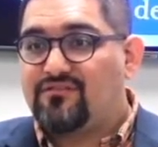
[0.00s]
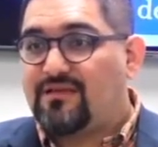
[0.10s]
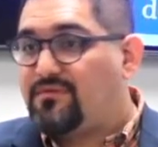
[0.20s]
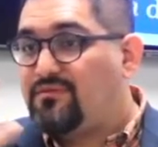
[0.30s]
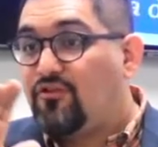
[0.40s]
La
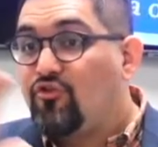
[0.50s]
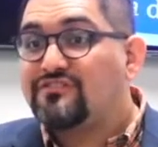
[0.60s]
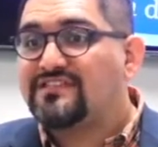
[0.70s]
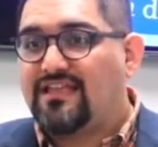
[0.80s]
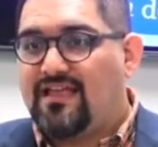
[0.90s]
Biblia no
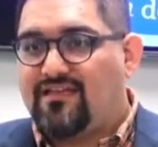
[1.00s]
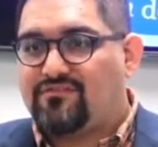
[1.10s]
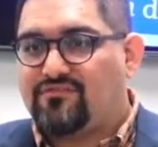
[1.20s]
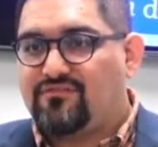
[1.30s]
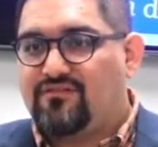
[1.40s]
enseña eso.
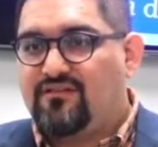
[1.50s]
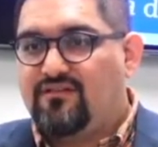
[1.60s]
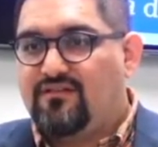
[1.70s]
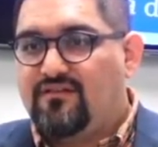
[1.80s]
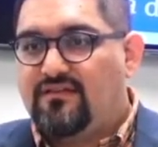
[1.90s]

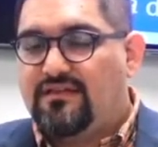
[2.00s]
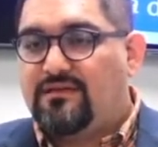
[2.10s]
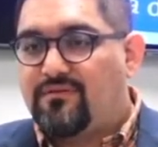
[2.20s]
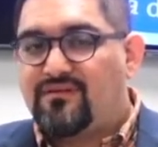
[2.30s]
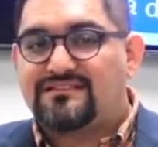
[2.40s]
La
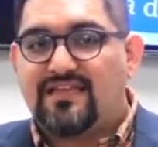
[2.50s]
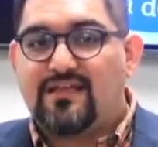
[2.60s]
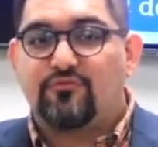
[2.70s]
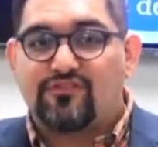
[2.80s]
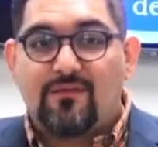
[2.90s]
Biblia enseña a
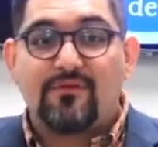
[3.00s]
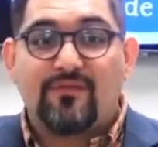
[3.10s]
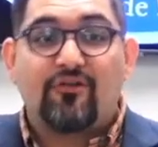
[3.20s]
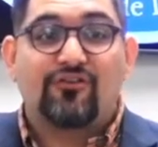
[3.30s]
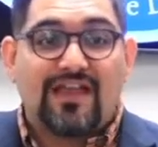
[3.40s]
buscar
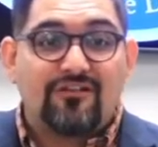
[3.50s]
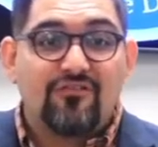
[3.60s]
primero el reino